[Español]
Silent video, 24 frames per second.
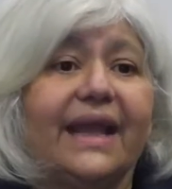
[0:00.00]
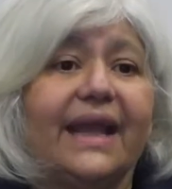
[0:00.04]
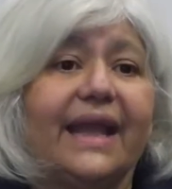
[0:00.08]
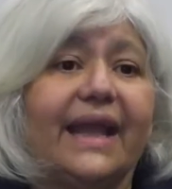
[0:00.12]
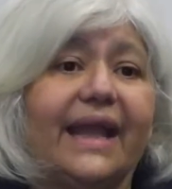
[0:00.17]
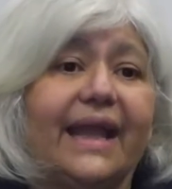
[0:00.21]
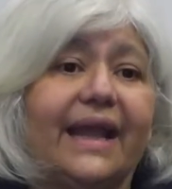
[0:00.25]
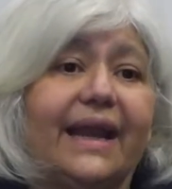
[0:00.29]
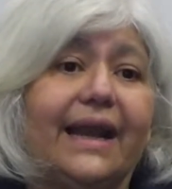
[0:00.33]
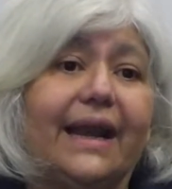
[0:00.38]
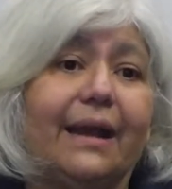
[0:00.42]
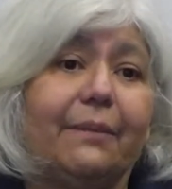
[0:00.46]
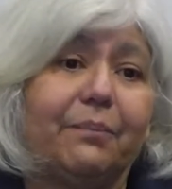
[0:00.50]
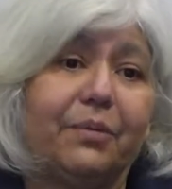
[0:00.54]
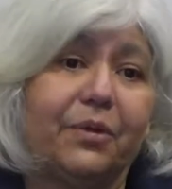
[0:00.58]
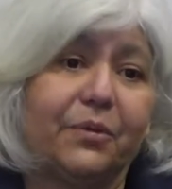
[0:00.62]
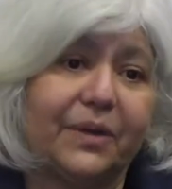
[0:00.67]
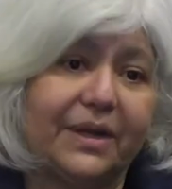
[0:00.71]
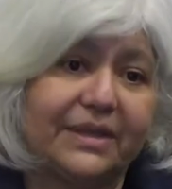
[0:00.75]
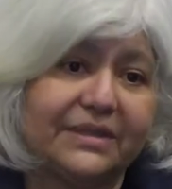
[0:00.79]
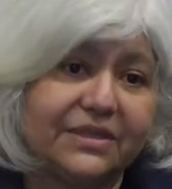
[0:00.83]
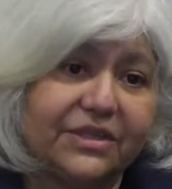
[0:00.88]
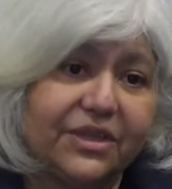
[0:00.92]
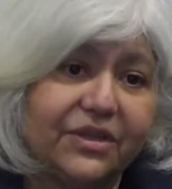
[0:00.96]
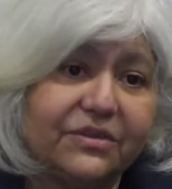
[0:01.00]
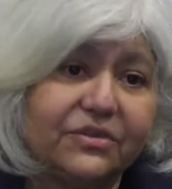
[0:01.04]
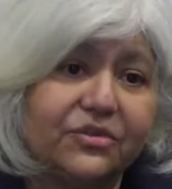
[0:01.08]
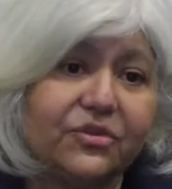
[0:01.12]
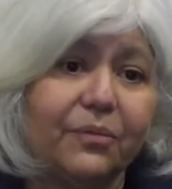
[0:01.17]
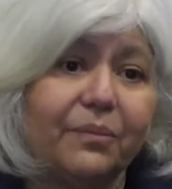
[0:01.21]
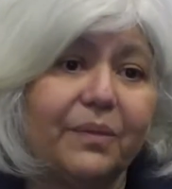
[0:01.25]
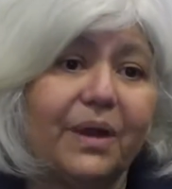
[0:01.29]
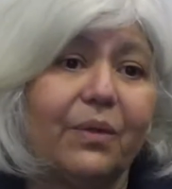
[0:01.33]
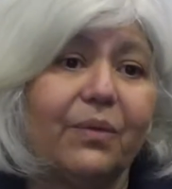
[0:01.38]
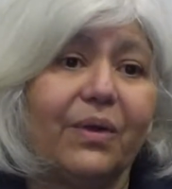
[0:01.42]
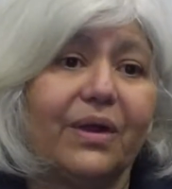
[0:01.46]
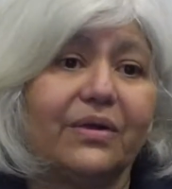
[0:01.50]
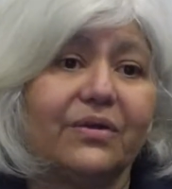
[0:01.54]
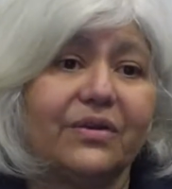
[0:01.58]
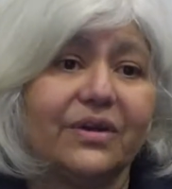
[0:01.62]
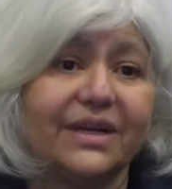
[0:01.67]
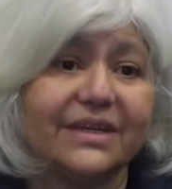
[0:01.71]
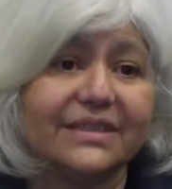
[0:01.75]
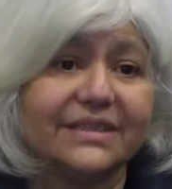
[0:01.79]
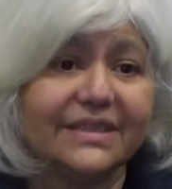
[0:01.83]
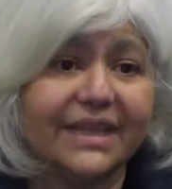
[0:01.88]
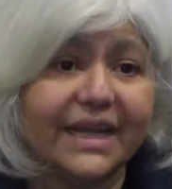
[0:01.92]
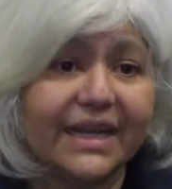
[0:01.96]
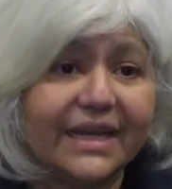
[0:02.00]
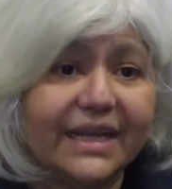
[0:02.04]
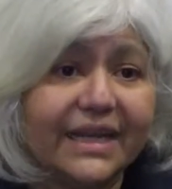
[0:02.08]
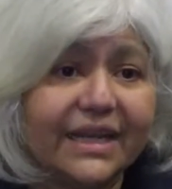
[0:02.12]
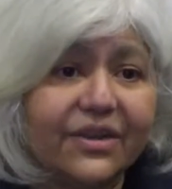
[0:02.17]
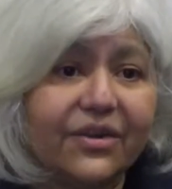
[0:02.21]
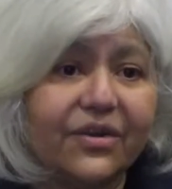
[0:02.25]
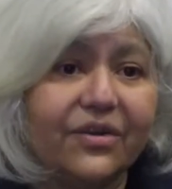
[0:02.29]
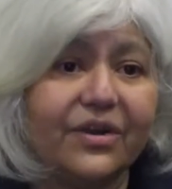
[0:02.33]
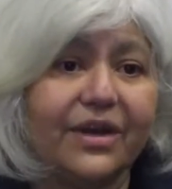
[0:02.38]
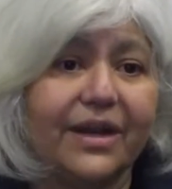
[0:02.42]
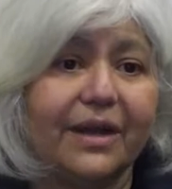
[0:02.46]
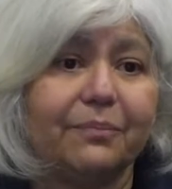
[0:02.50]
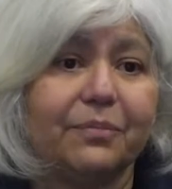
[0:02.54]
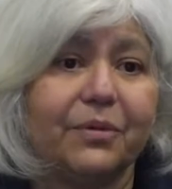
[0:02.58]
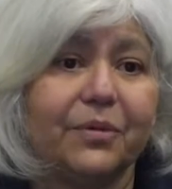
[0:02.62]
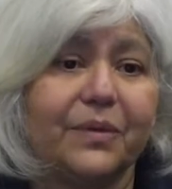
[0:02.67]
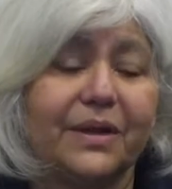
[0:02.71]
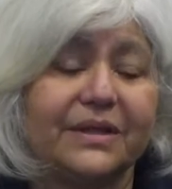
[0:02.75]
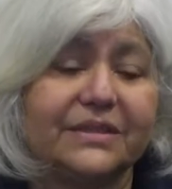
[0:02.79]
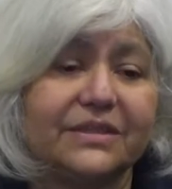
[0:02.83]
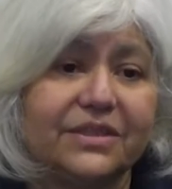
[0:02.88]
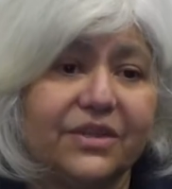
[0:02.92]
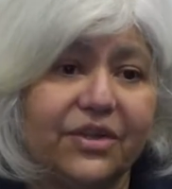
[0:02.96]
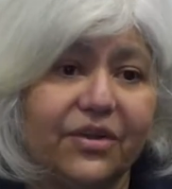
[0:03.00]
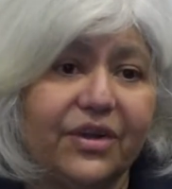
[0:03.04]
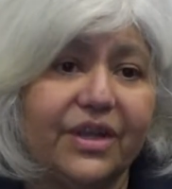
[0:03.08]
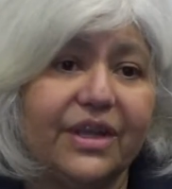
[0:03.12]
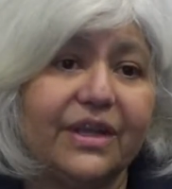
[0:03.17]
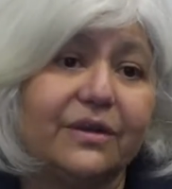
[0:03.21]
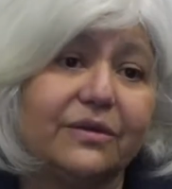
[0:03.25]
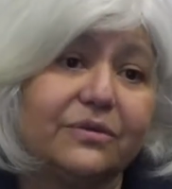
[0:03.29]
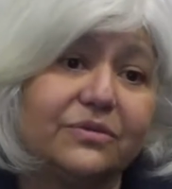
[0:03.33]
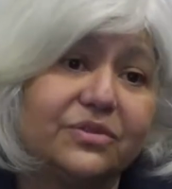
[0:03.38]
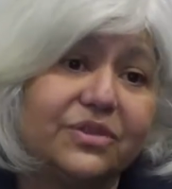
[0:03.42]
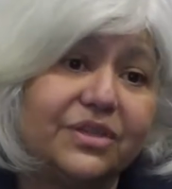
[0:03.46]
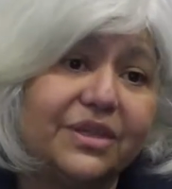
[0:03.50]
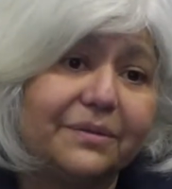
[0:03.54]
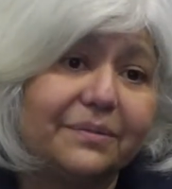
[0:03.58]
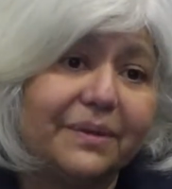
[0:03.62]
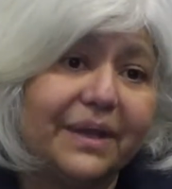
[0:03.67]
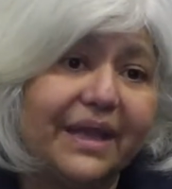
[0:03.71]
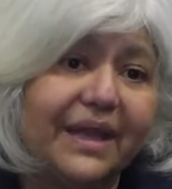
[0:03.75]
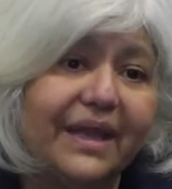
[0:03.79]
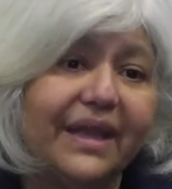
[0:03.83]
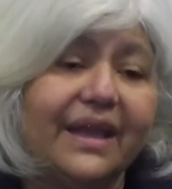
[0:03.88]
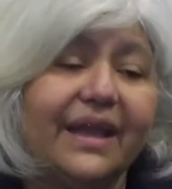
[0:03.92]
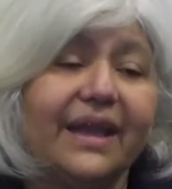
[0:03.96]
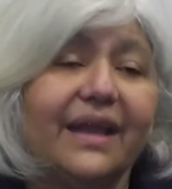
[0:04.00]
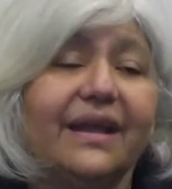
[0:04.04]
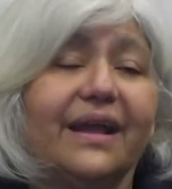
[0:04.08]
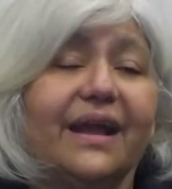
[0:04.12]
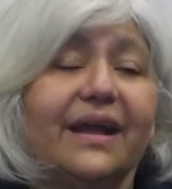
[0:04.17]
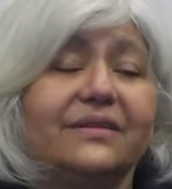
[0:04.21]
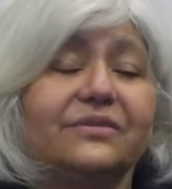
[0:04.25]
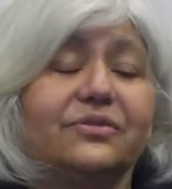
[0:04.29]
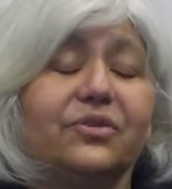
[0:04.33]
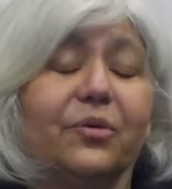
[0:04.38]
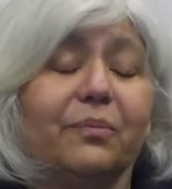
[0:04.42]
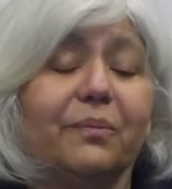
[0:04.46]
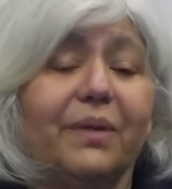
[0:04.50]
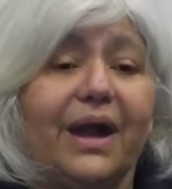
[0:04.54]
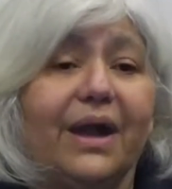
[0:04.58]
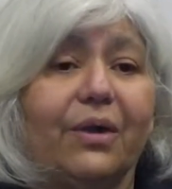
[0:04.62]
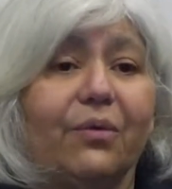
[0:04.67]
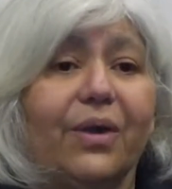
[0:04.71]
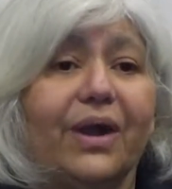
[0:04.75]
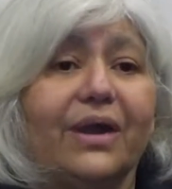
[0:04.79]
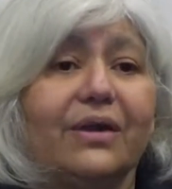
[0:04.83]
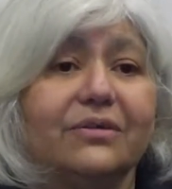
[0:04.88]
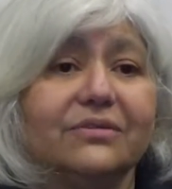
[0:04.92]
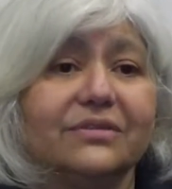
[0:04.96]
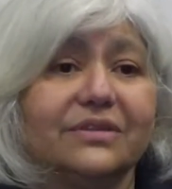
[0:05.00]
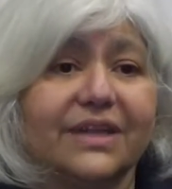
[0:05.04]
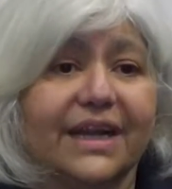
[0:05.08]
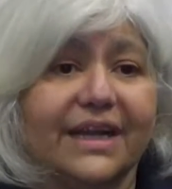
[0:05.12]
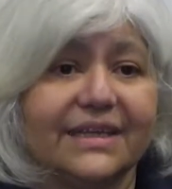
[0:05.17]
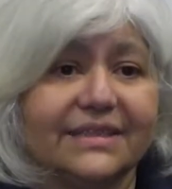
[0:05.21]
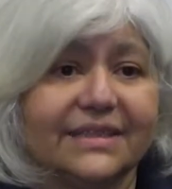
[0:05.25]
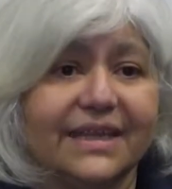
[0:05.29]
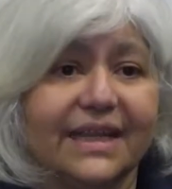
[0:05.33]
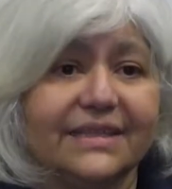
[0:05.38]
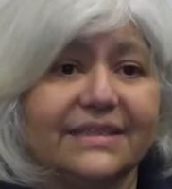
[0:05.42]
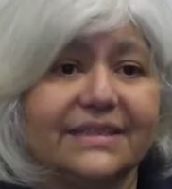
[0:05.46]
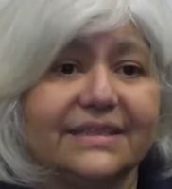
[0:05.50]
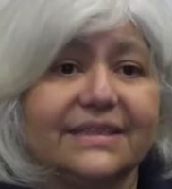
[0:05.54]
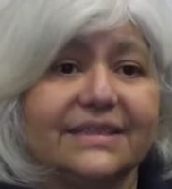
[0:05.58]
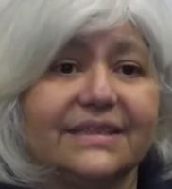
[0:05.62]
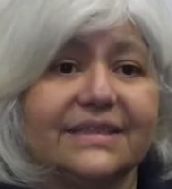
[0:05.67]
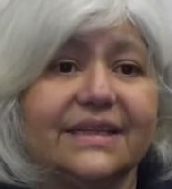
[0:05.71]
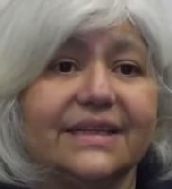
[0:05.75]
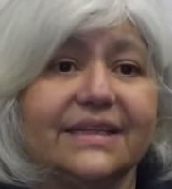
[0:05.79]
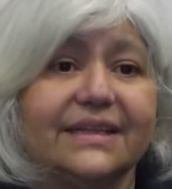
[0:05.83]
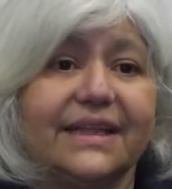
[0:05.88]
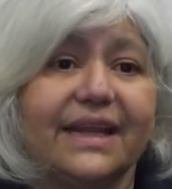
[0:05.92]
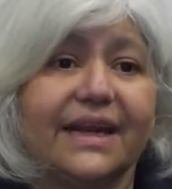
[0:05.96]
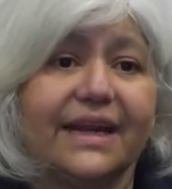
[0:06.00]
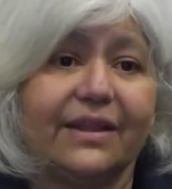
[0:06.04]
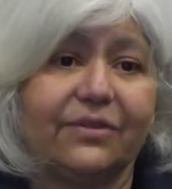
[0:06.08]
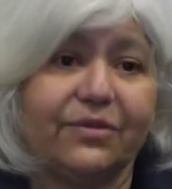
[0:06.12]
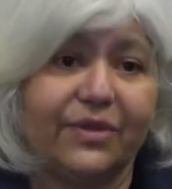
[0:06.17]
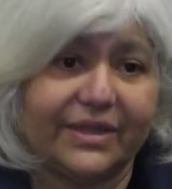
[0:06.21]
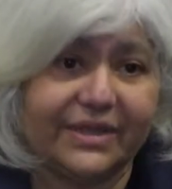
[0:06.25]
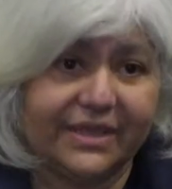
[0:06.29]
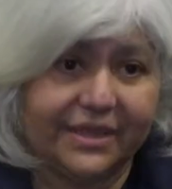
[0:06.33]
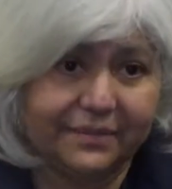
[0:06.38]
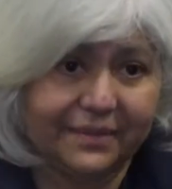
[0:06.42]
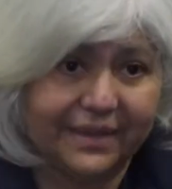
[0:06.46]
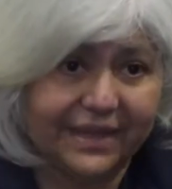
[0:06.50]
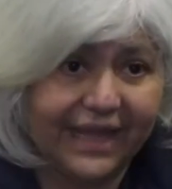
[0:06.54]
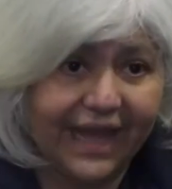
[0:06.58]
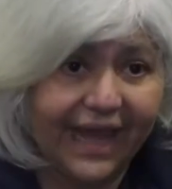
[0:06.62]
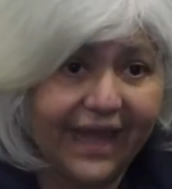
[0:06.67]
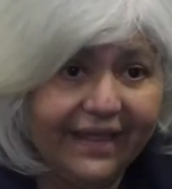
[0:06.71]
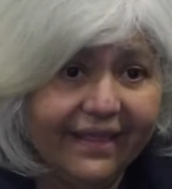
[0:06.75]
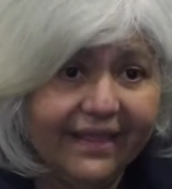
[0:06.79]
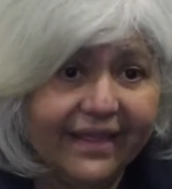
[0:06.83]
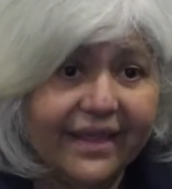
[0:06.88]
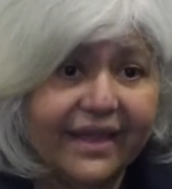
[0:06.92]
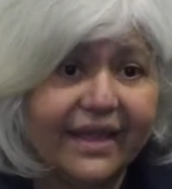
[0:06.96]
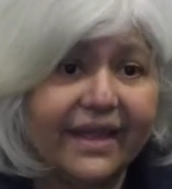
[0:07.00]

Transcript: que la población toma agua con arsénico, la población inclusive toma agua con trazas de radioactividad